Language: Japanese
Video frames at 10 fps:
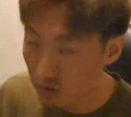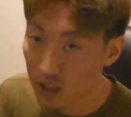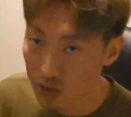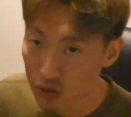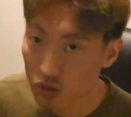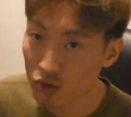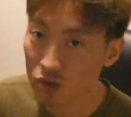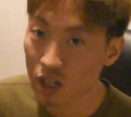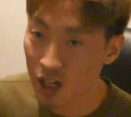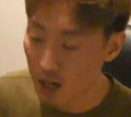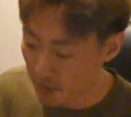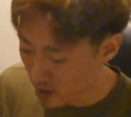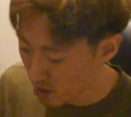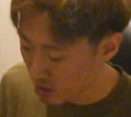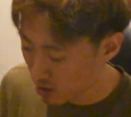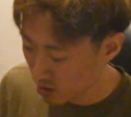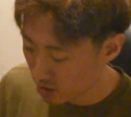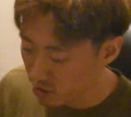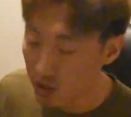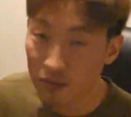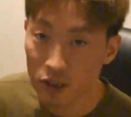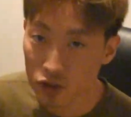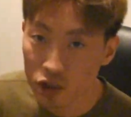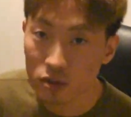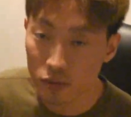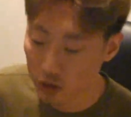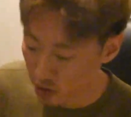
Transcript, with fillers: はちょっと高めにしてますいつもよ